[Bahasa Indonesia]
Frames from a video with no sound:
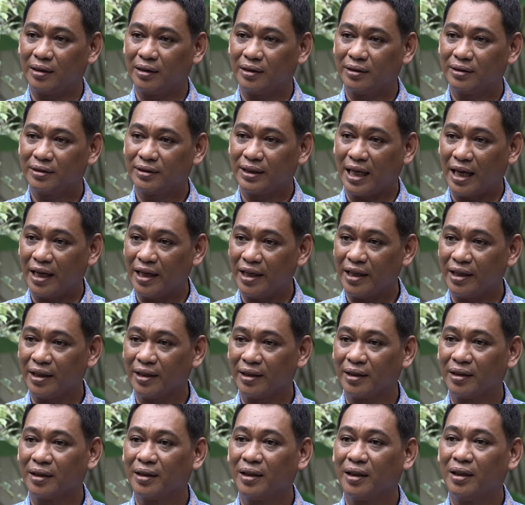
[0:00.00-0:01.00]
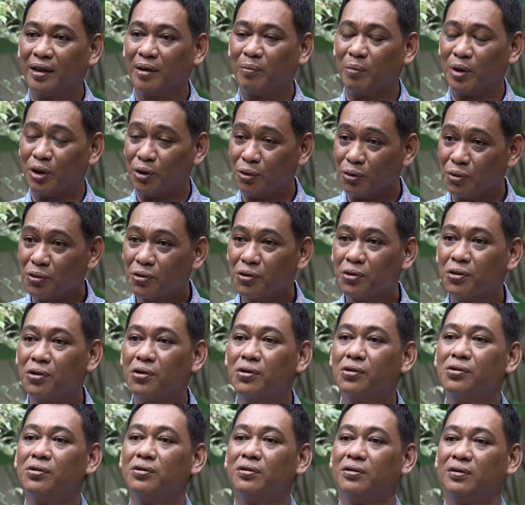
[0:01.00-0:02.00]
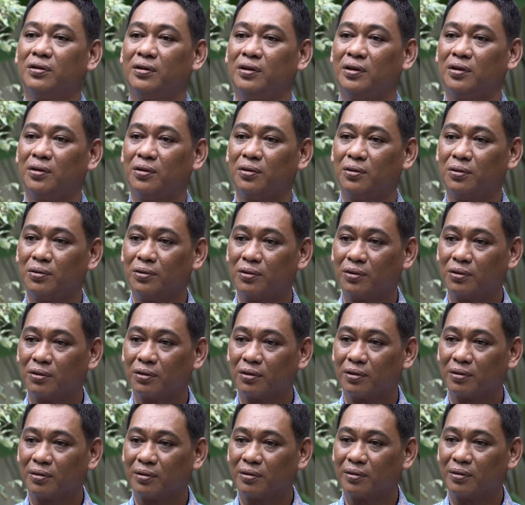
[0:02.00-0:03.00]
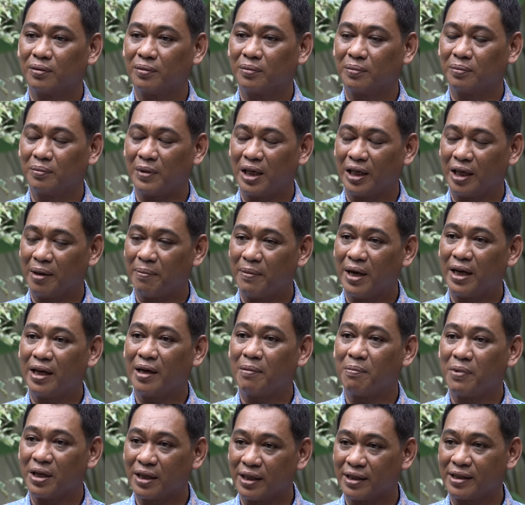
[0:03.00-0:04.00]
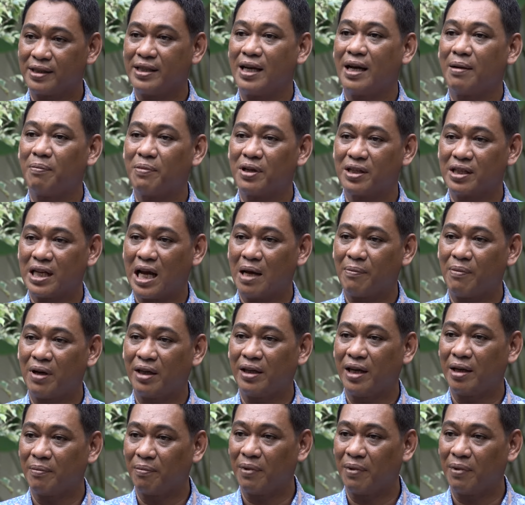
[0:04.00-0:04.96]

saling mendukung untuk bagaimana bekerja bersama dan